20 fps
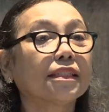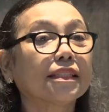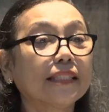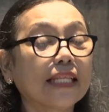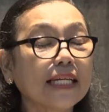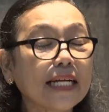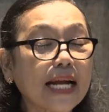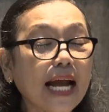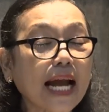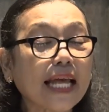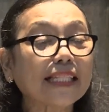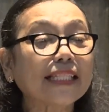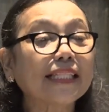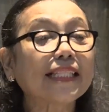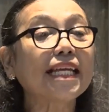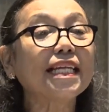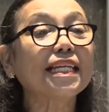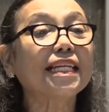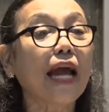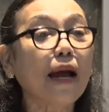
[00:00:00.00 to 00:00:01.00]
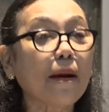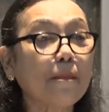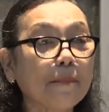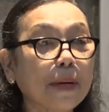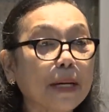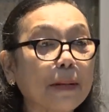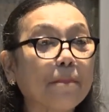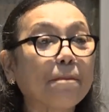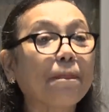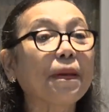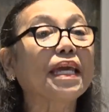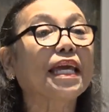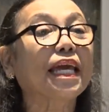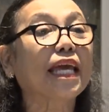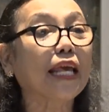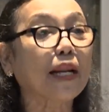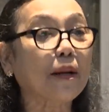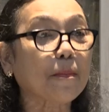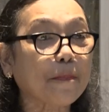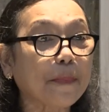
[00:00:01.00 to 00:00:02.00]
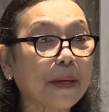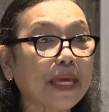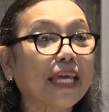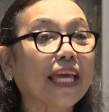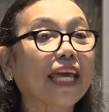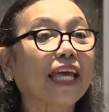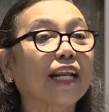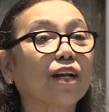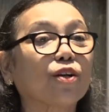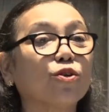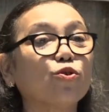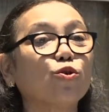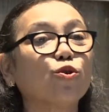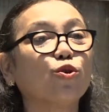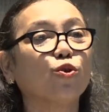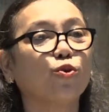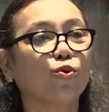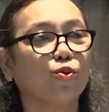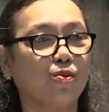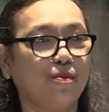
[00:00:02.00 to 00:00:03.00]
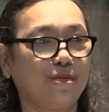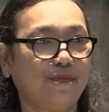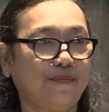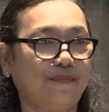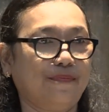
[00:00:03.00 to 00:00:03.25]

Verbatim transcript: dengan tidak berpikir-pikir dulu.